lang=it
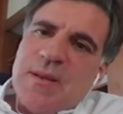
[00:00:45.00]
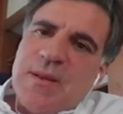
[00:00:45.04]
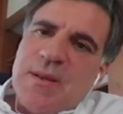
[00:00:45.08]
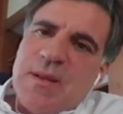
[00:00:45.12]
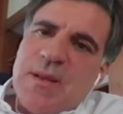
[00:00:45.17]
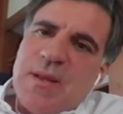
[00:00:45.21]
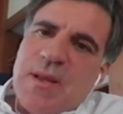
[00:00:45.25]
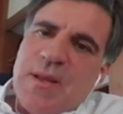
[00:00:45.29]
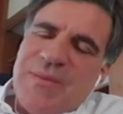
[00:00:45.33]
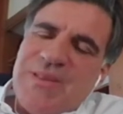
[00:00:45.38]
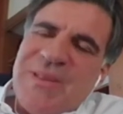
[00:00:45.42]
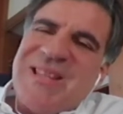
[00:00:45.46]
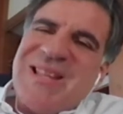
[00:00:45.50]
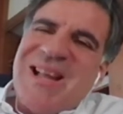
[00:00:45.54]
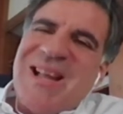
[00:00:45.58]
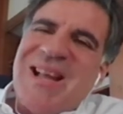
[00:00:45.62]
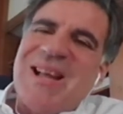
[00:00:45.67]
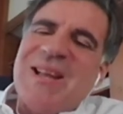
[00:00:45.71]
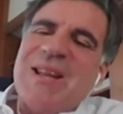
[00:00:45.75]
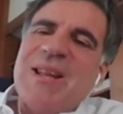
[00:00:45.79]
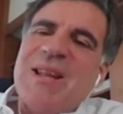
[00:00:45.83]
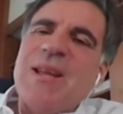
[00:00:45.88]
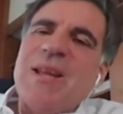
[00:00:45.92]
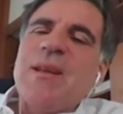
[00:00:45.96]

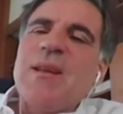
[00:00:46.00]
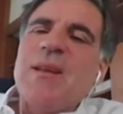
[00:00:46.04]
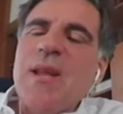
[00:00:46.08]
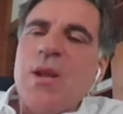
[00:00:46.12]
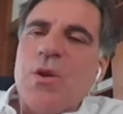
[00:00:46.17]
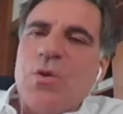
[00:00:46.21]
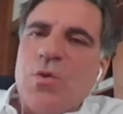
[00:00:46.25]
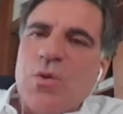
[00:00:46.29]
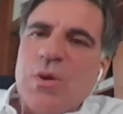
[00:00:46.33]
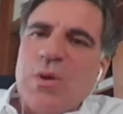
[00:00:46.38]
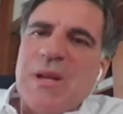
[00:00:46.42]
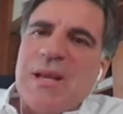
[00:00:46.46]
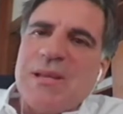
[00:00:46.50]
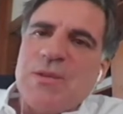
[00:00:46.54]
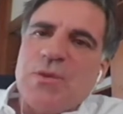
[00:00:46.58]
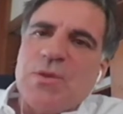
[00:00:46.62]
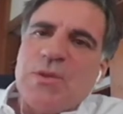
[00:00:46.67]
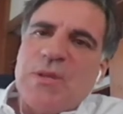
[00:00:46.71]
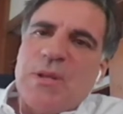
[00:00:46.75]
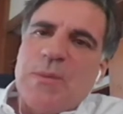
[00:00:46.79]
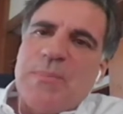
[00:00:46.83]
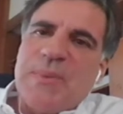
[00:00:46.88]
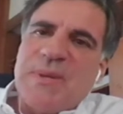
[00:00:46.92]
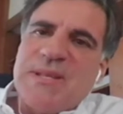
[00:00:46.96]
evitare il collasso
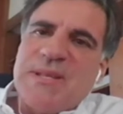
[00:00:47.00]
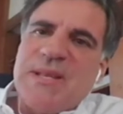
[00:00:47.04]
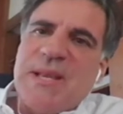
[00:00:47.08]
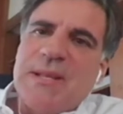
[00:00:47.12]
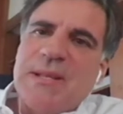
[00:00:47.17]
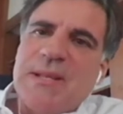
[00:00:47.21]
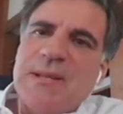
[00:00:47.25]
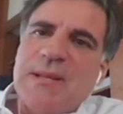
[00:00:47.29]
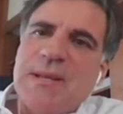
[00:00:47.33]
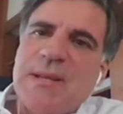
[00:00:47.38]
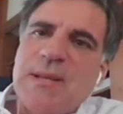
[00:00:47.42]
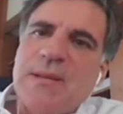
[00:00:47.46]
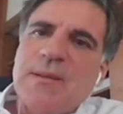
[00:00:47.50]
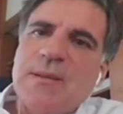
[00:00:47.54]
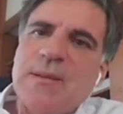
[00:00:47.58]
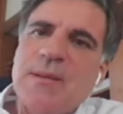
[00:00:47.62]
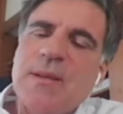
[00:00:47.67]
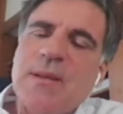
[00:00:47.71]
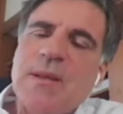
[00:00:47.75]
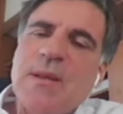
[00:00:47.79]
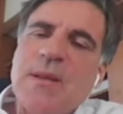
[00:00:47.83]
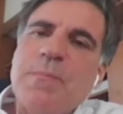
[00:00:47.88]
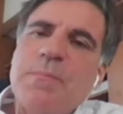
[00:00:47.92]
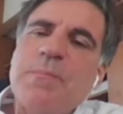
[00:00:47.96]
del presente
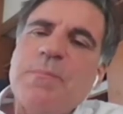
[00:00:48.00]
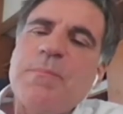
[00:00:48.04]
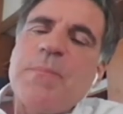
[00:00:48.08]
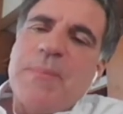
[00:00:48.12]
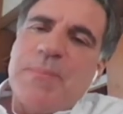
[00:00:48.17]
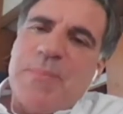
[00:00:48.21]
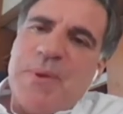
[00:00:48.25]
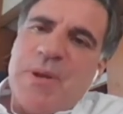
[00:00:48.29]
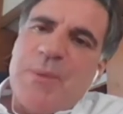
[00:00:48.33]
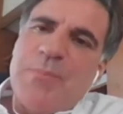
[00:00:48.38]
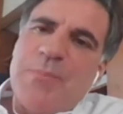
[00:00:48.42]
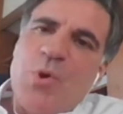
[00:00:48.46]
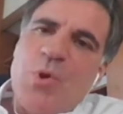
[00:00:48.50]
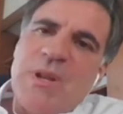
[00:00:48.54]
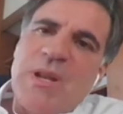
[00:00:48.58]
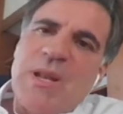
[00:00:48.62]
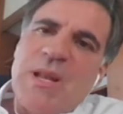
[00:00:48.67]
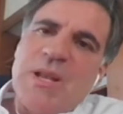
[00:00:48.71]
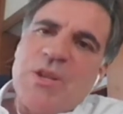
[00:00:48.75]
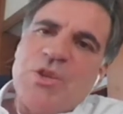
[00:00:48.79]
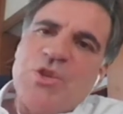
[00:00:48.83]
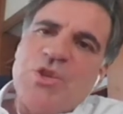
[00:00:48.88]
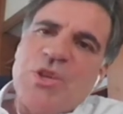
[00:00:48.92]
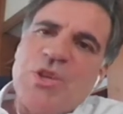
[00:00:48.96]
per poi
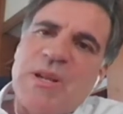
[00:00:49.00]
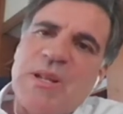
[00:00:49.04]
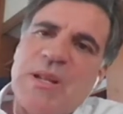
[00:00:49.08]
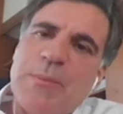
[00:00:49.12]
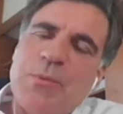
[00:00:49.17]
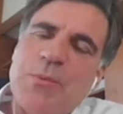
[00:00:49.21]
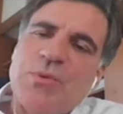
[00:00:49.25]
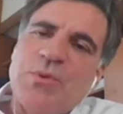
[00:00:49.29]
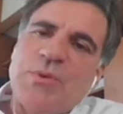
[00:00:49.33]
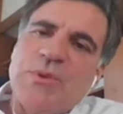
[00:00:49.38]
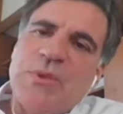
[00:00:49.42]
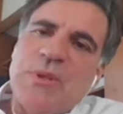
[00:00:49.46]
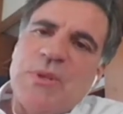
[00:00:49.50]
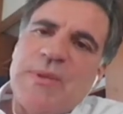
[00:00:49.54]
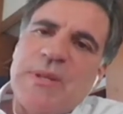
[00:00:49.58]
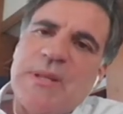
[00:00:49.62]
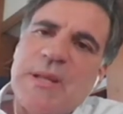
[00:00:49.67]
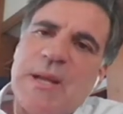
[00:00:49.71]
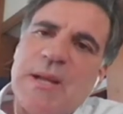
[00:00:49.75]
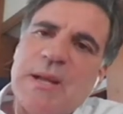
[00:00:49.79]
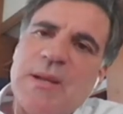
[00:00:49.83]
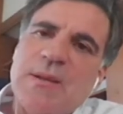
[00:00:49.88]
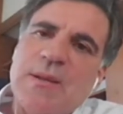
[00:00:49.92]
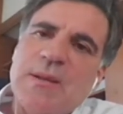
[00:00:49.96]
rilanciare la
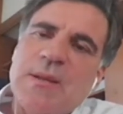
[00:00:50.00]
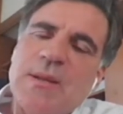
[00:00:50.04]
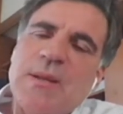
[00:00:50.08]
produttività.